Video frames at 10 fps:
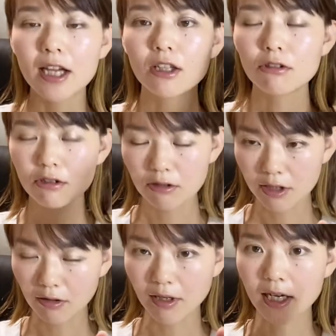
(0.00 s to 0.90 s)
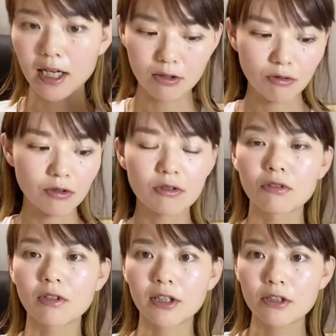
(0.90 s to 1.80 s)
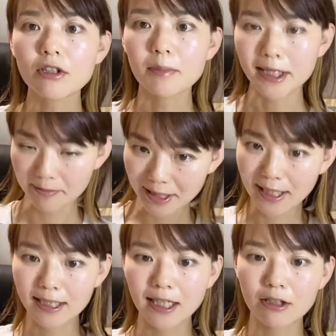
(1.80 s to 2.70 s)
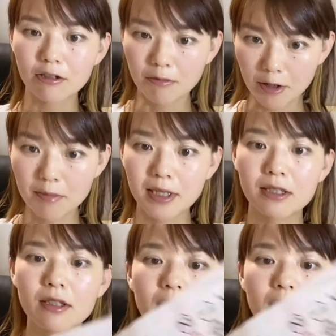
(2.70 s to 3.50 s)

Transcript: どういう人が該当するのかっていうのをまず見ていきたいと思います。